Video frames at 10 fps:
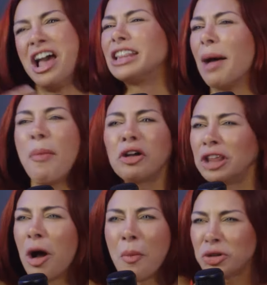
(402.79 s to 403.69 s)
tampoco
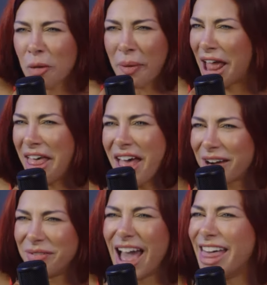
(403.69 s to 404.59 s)
tengo mucho para
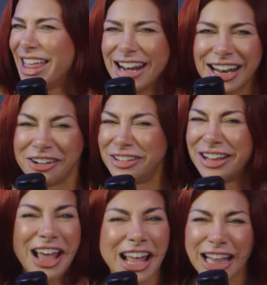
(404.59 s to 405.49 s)
dar, mi ADN
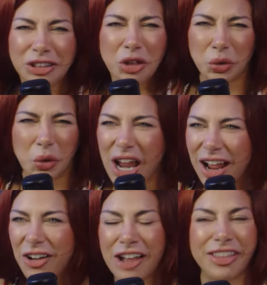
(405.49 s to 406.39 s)
está todo
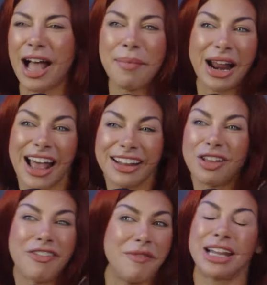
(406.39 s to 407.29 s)
turuleco. de acá para acá,
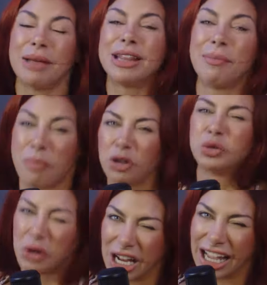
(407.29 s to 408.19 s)
toda la familia también está un poco
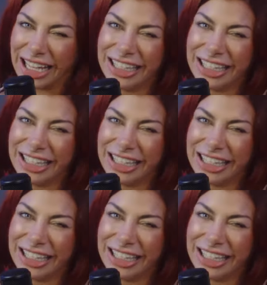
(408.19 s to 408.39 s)
turuleca.